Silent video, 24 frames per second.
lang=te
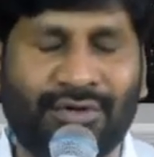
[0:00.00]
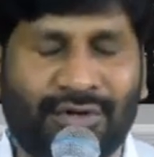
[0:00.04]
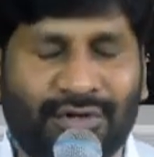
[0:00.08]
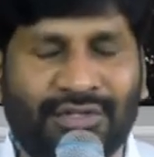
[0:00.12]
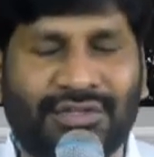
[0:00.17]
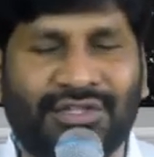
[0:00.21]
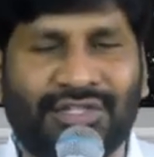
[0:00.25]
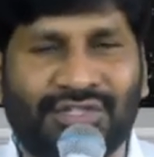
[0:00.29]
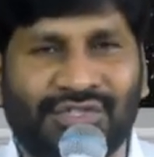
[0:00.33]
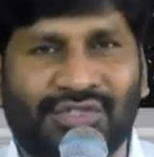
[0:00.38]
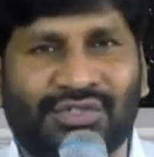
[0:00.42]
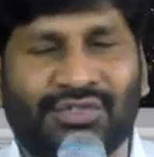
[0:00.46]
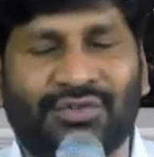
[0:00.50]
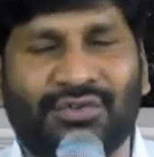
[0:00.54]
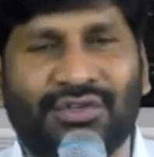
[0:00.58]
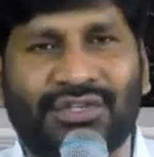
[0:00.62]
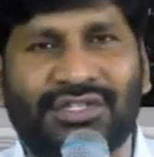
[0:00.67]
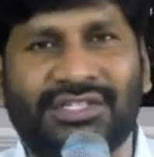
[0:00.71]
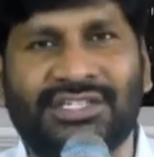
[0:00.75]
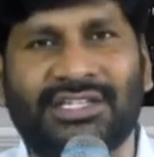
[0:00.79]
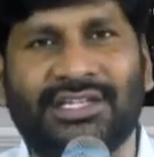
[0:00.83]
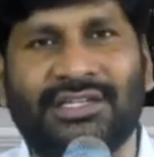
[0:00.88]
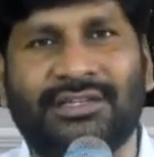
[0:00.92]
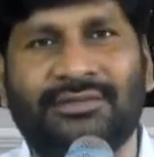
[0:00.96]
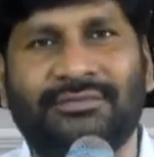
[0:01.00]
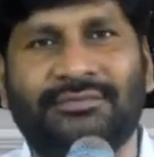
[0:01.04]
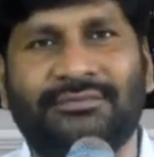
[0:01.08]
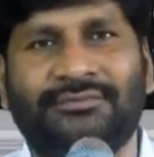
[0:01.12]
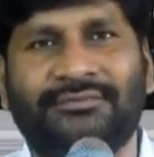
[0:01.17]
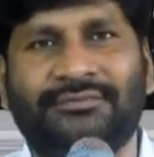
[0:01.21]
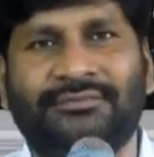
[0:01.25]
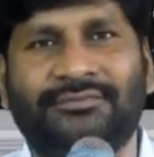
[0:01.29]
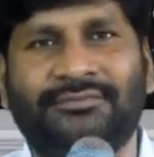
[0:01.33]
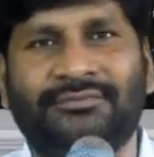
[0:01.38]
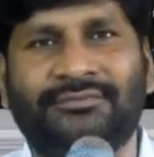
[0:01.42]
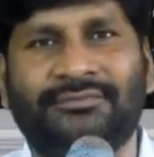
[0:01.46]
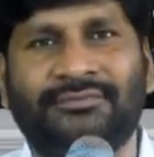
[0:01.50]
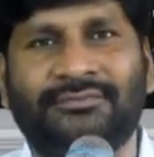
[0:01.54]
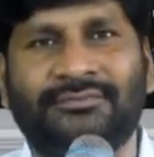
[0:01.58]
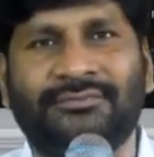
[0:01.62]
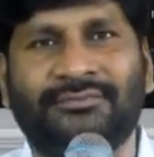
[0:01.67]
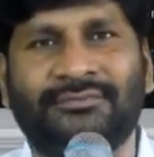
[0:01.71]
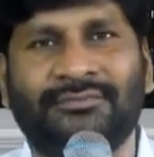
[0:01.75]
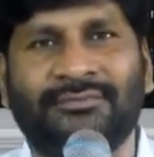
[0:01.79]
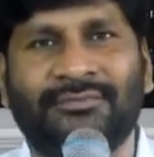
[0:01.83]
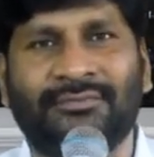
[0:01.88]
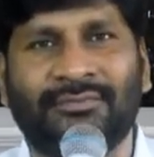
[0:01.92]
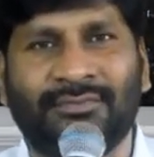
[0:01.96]
కొరకు తీసుకుని వచ్చాను
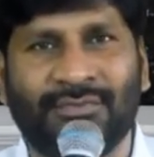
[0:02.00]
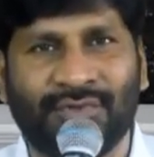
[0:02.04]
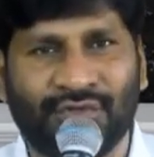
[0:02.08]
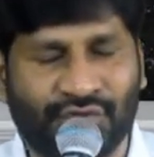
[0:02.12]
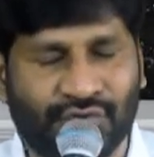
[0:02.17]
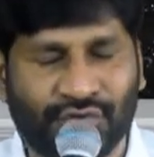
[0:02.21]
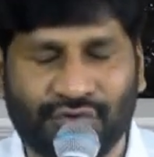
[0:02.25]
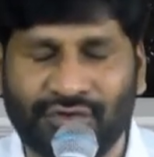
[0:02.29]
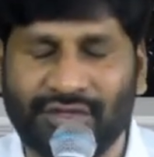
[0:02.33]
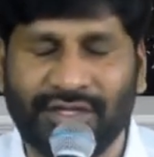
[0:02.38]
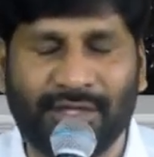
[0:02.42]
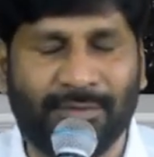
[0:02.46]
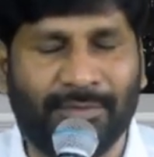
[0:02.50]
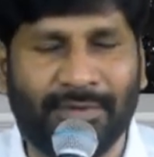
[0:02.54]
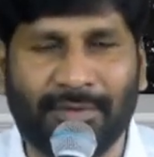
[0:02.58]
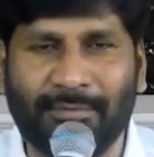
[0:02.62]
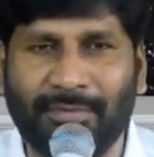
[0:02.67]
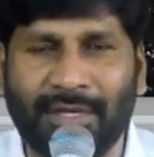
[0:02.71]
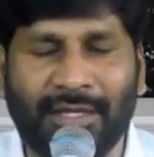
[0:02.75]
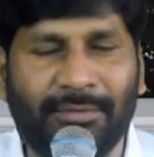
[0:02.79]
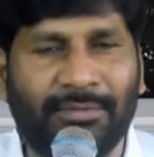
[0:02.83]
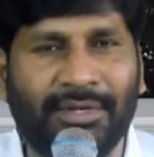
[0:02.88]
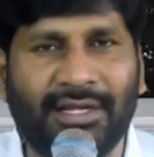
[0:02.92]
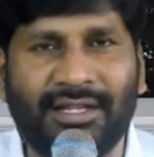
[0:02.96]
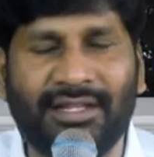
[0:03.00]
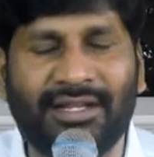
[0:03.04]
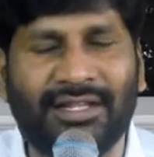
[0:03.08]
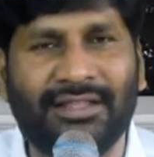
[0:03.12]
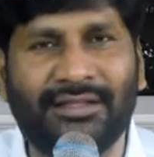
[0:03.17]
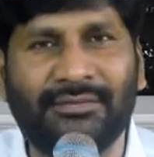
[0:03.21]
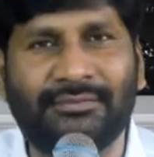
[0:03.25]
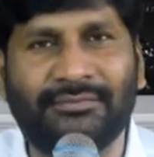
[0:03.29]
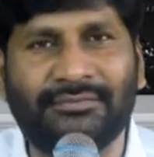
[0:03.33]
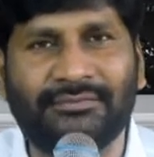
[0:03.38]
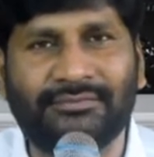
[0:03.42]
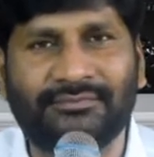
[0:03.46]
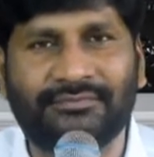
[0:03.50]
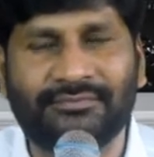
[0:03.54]
చూద్దామా బైబిల్ గ్రంథం